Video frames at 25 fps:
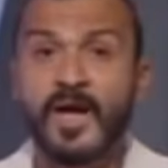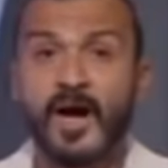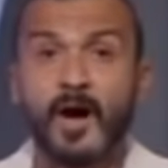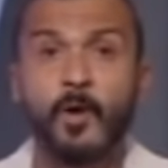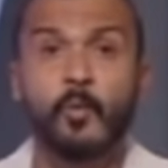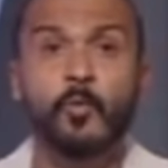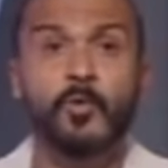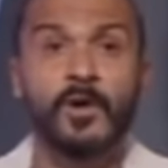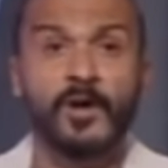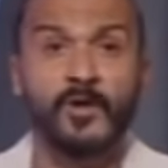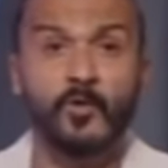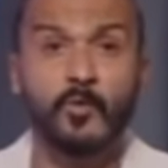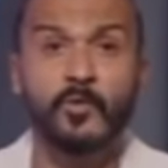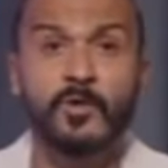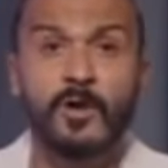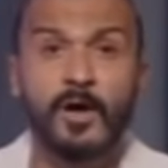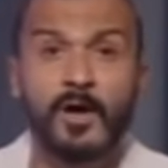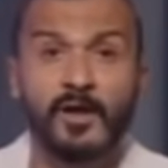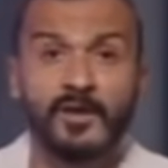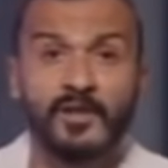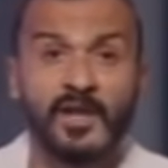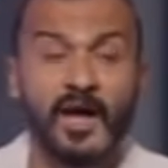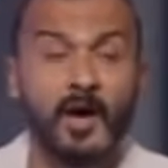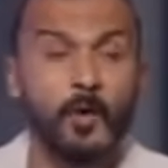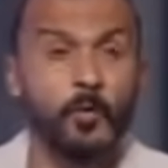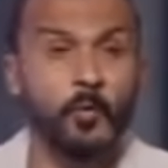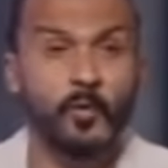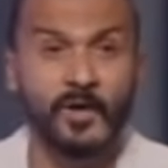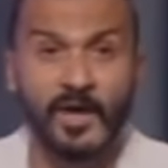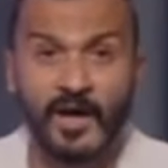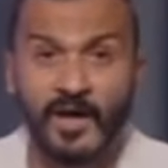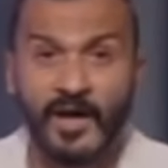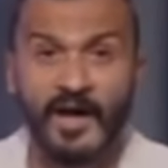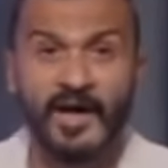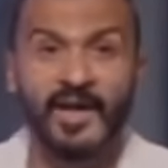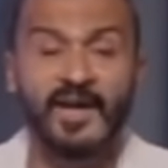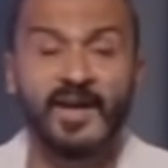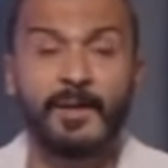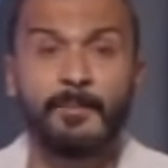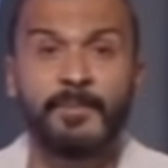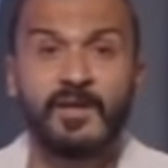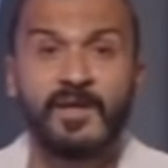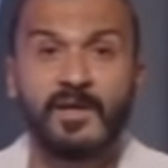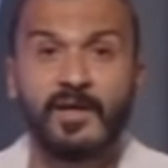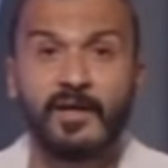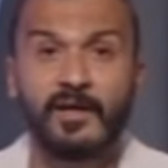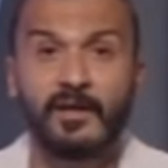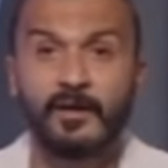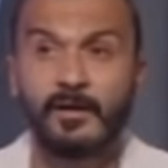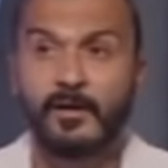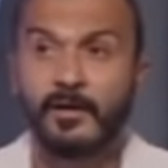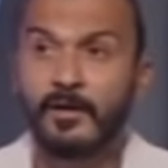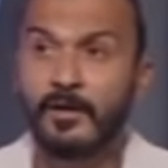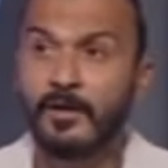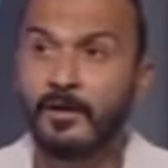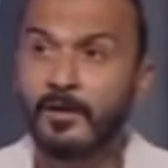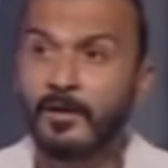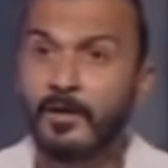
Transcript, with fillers: او كنقاد او كاعلاميين